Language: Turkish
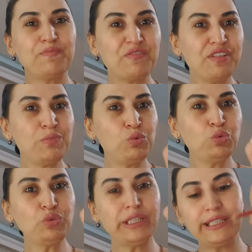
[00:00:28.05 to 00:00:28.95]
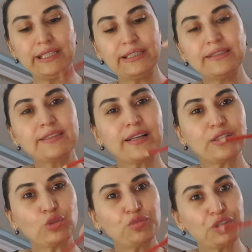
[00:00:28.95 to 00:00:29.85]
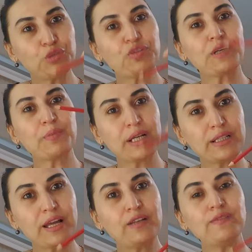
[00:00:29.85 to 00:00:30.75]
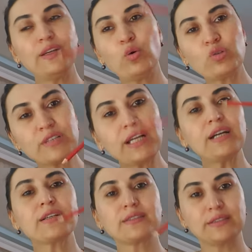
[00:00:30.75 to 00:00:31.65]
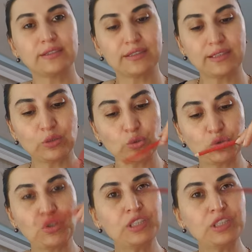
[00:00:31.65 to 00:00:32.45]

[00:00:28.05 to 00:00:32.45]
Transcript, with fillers: ve bununla ilgili de sanki ufak ufak paralar ve ortak aradığınızda gözüküyor.